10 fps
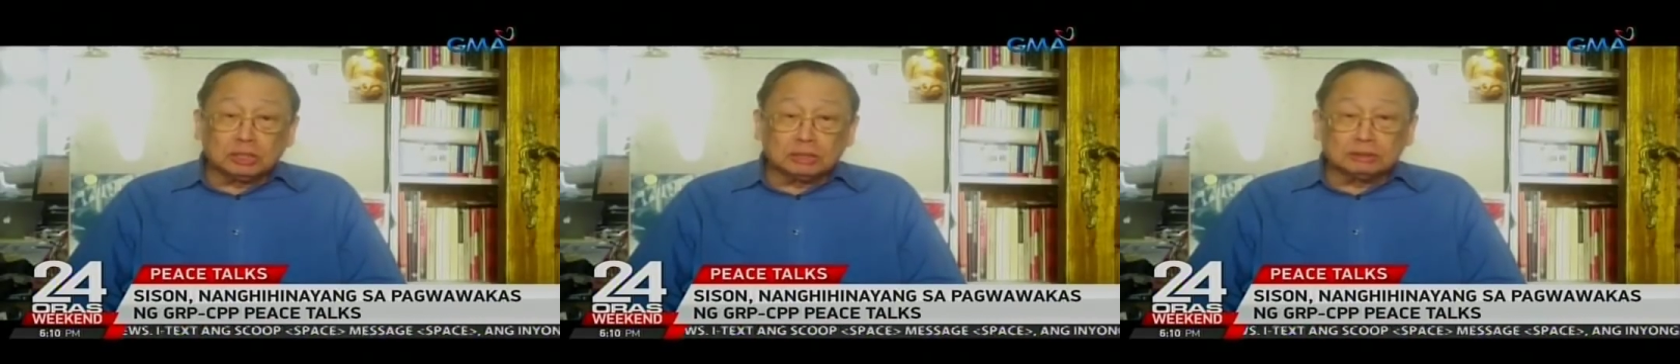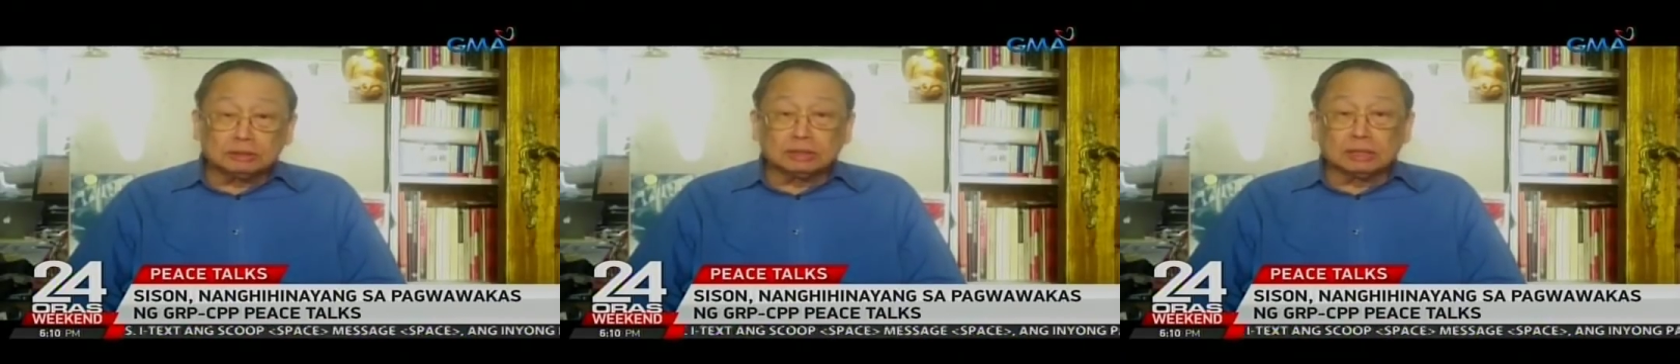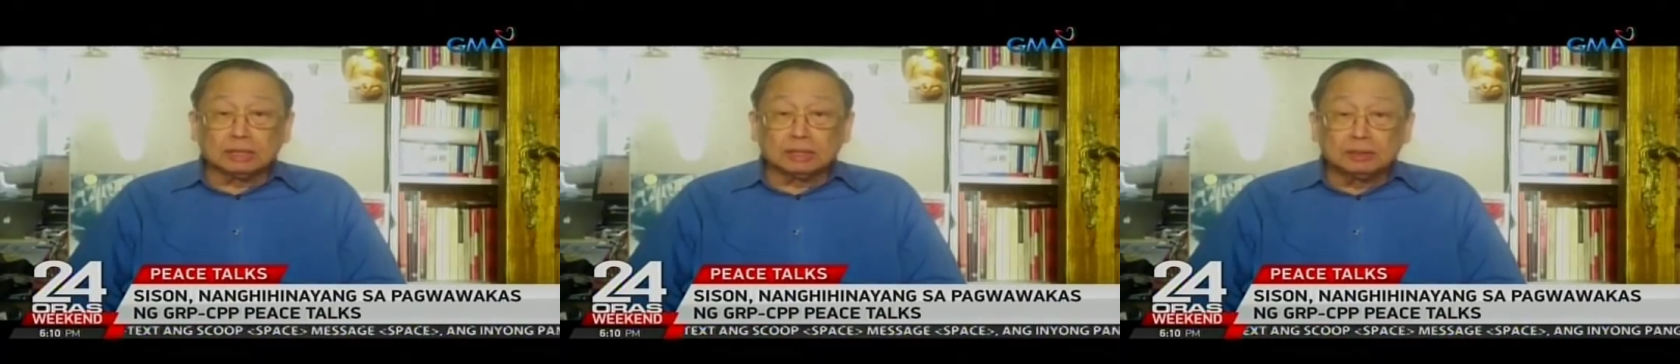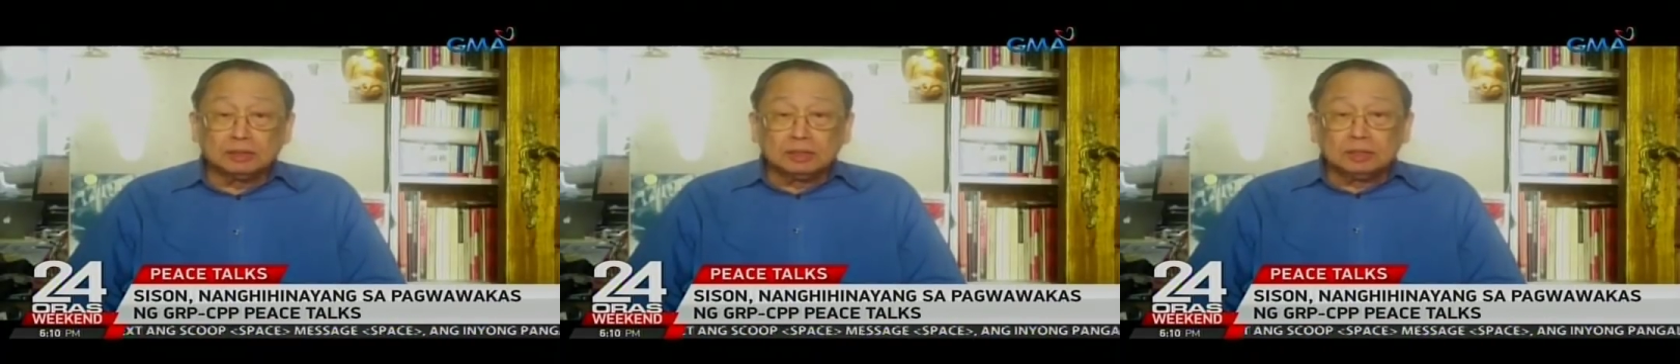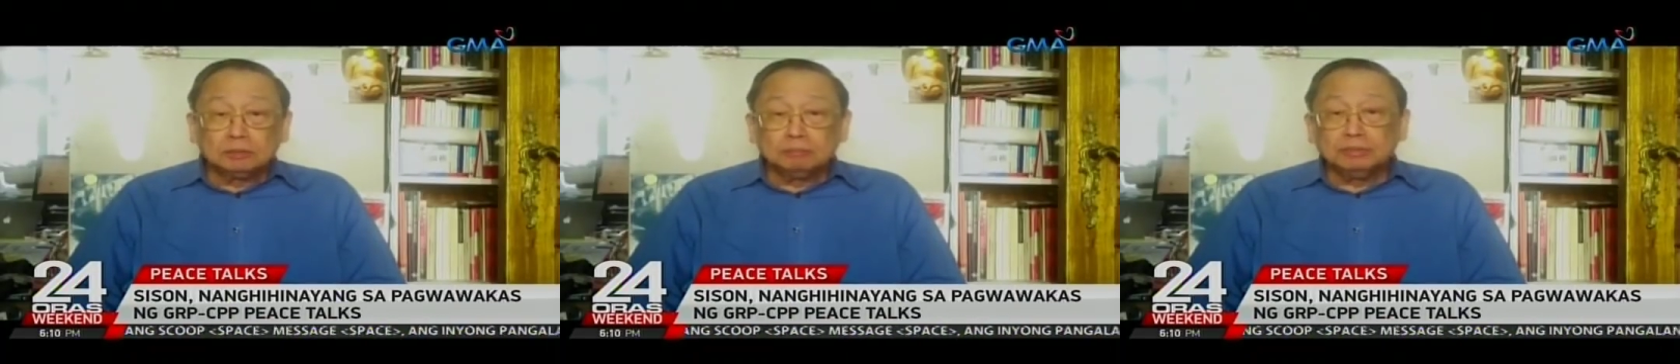Sa kabila nito,
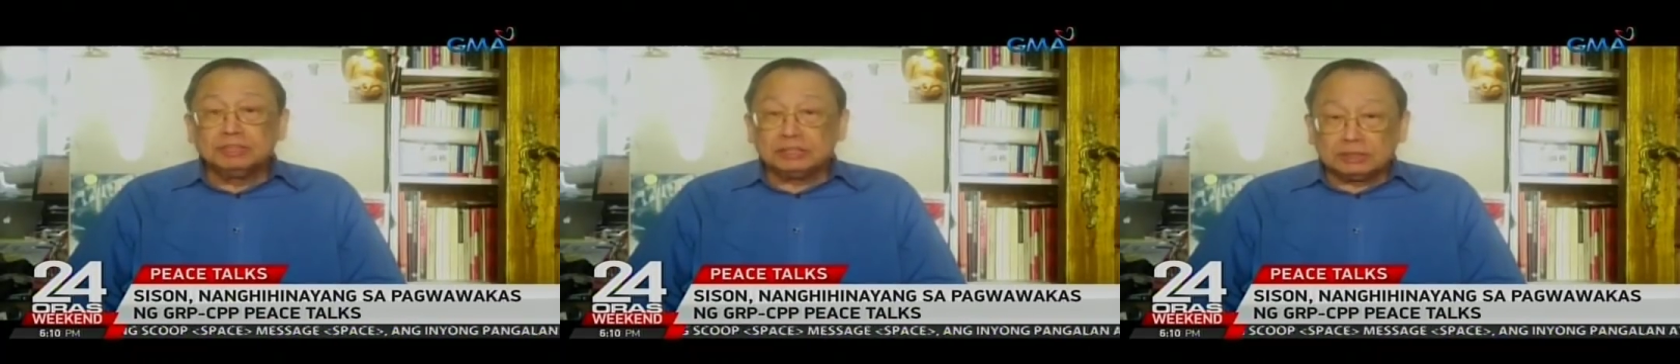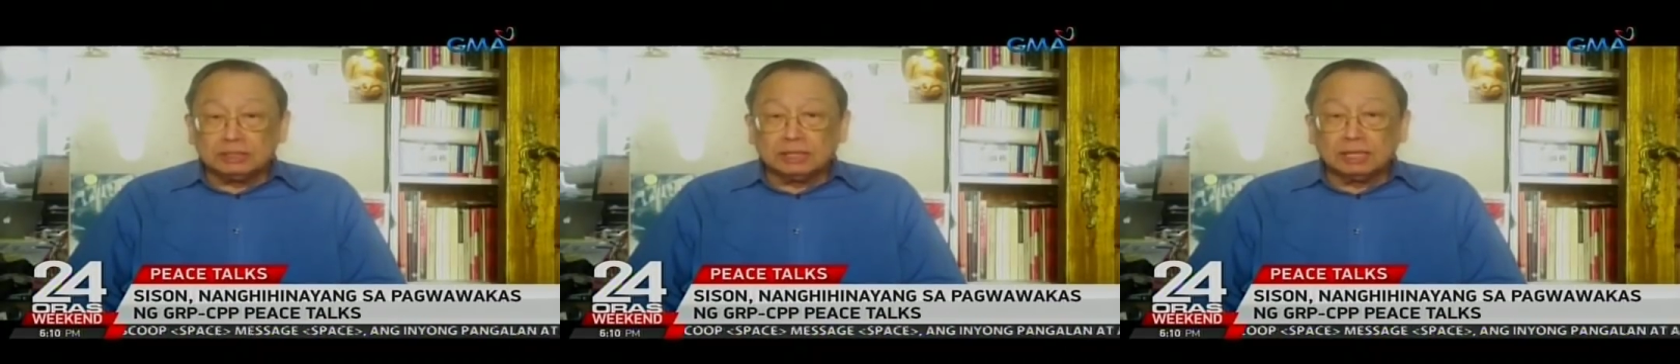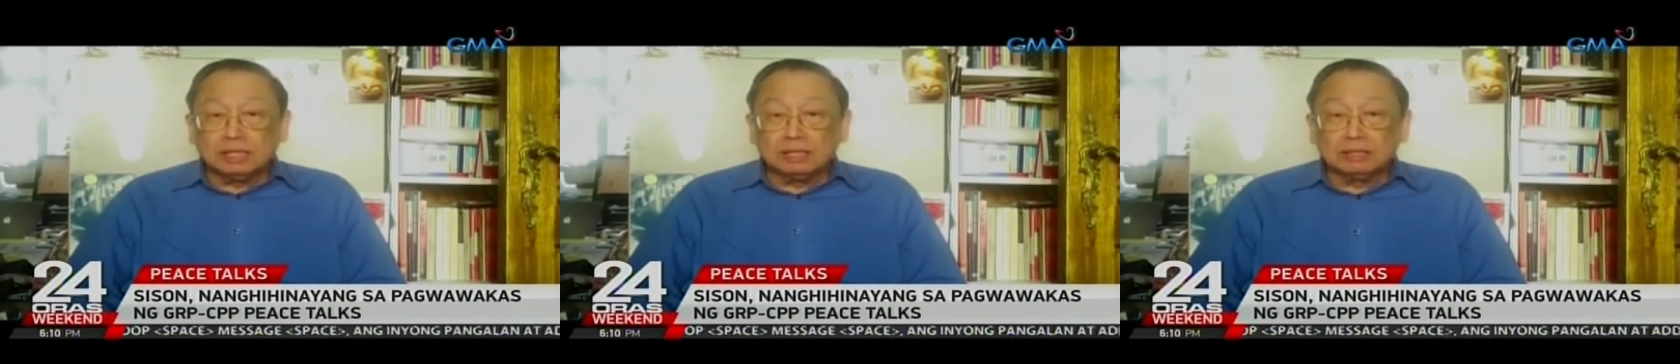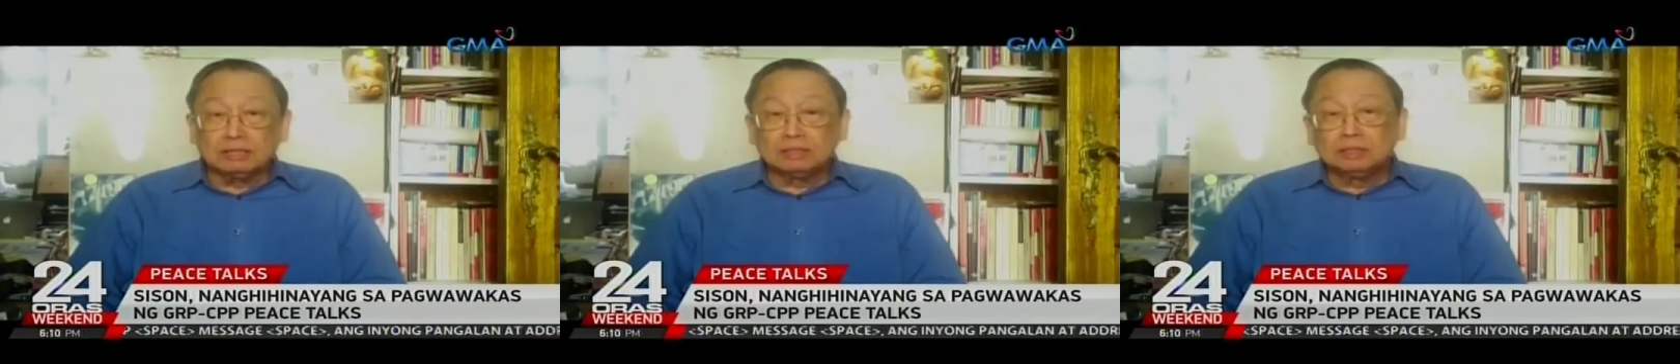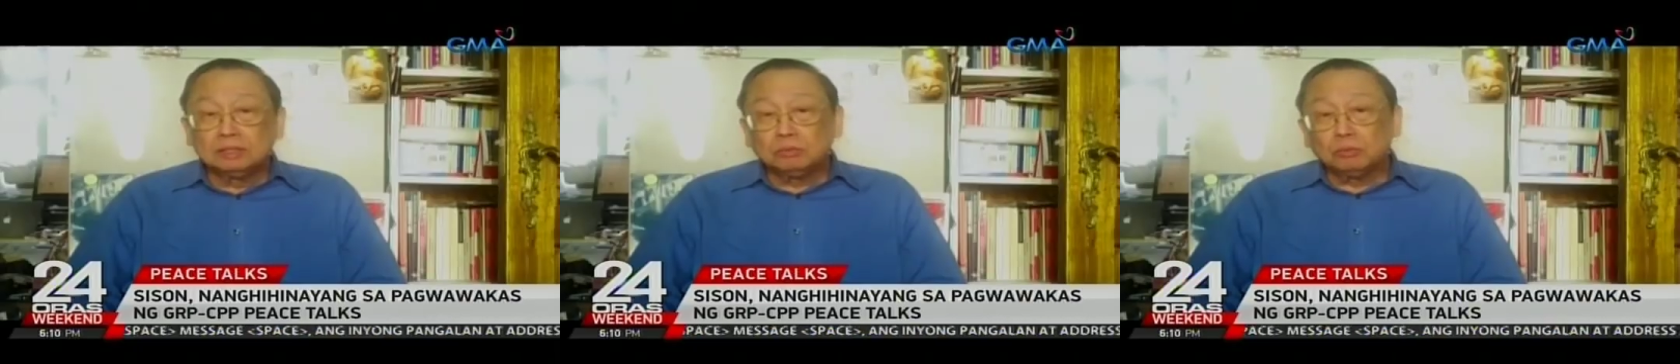bukas pa rin daw siyang ituloy
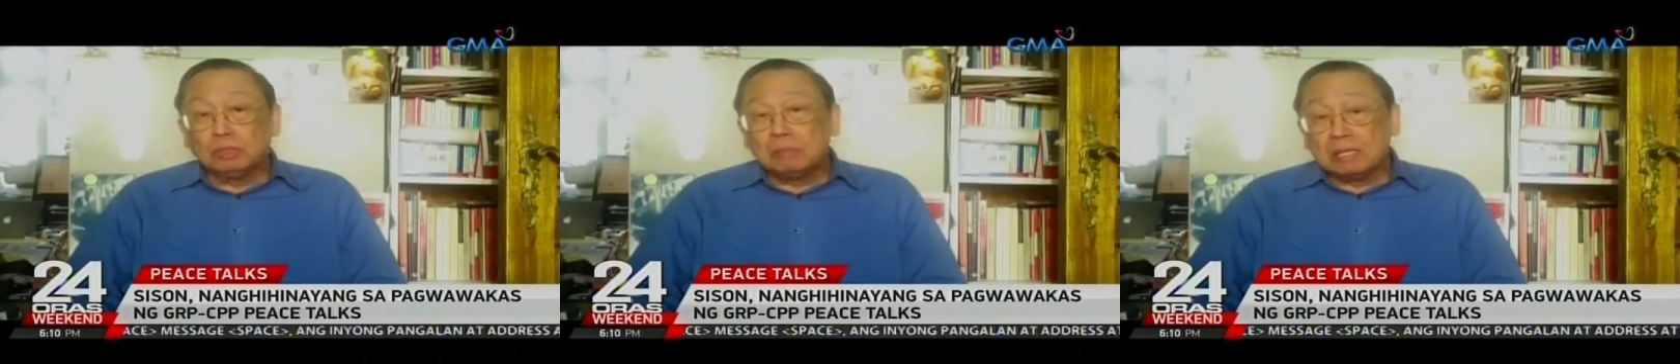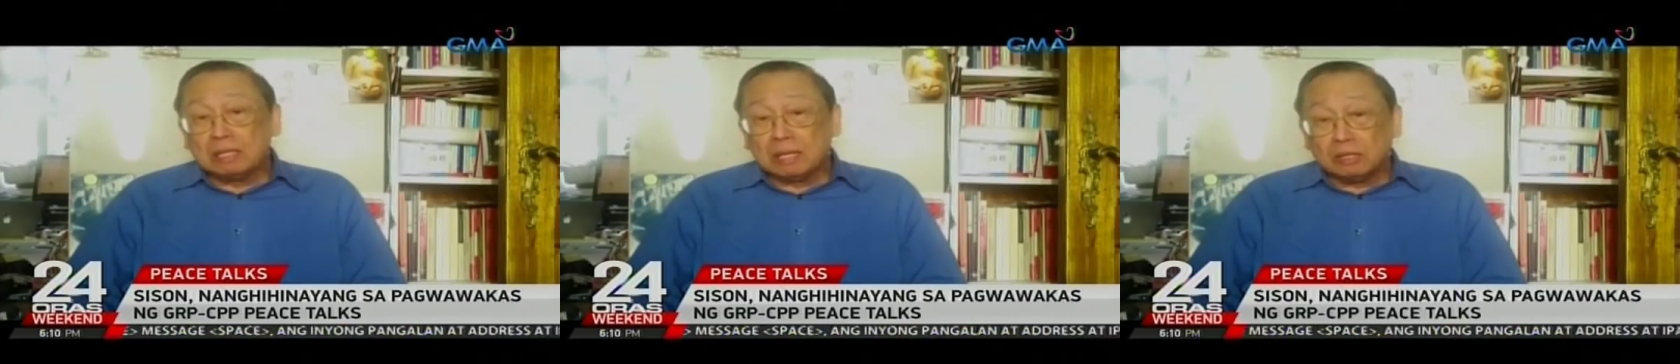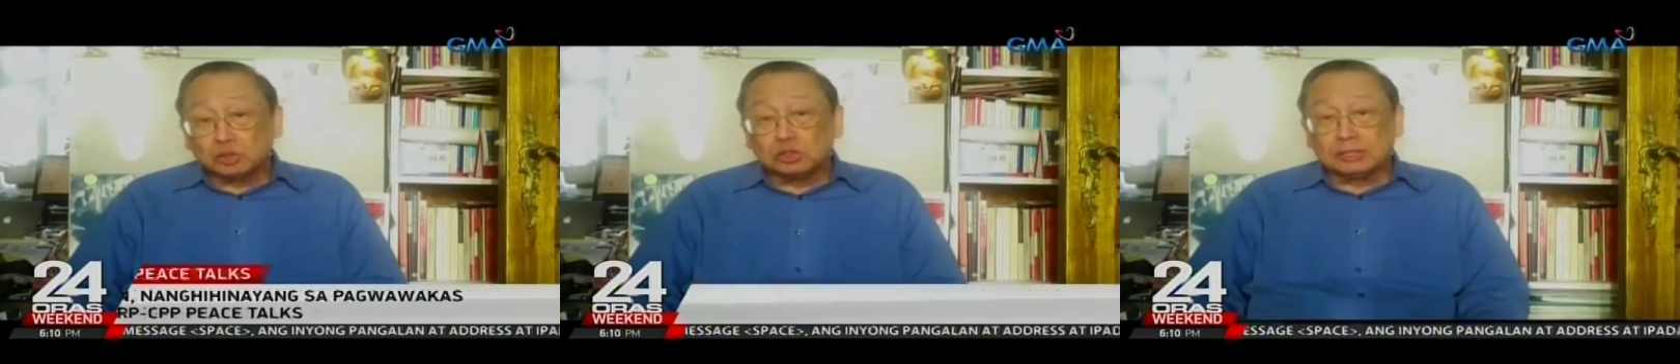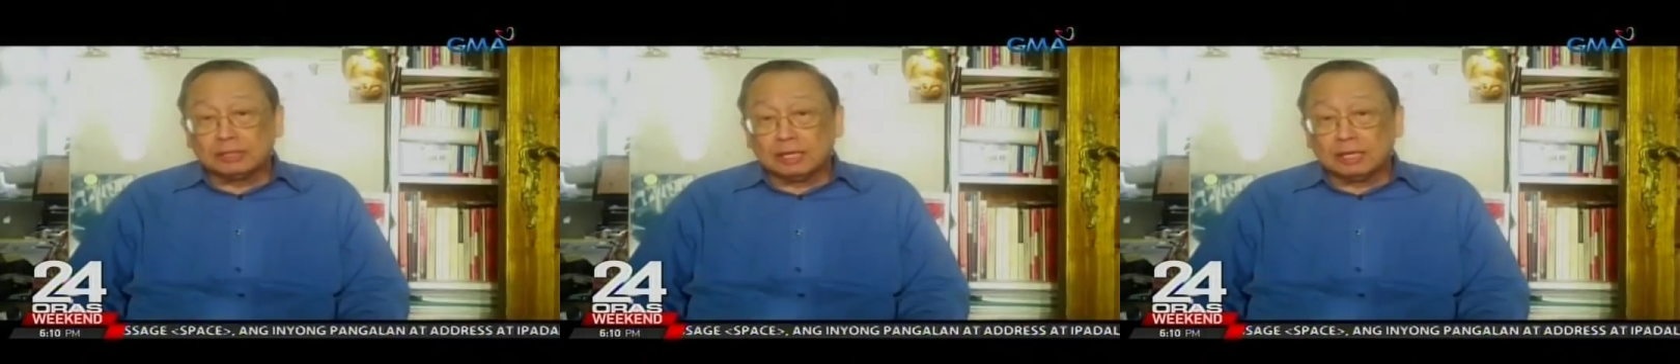ang peace talks